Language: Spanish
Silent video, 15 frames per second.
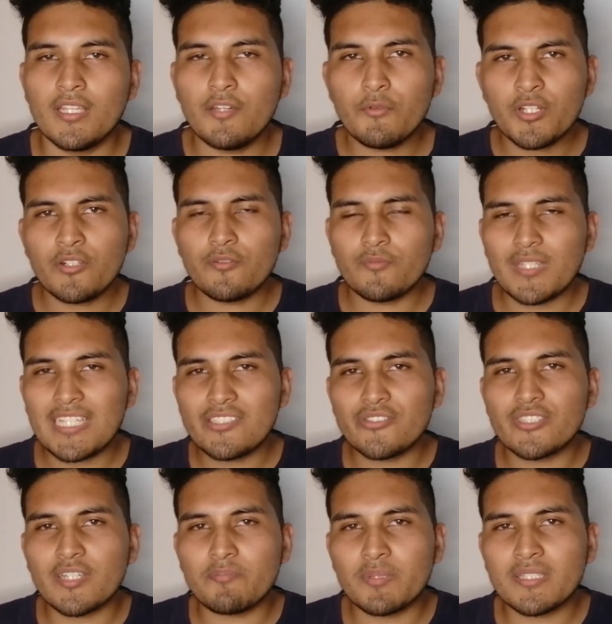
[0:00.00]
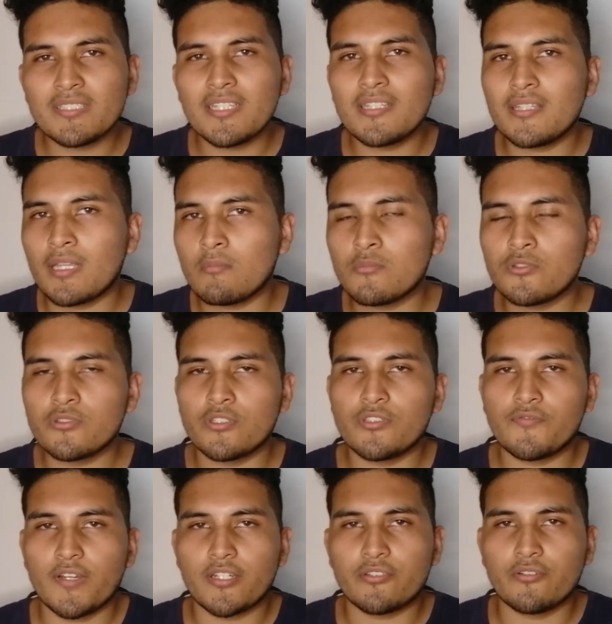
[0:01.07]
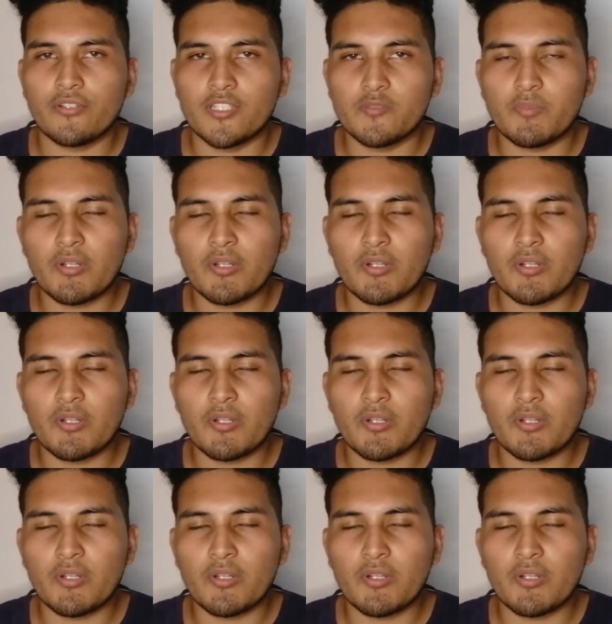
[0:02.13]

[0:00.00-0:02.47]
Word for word: Y bueno, esto depende de muchos factores,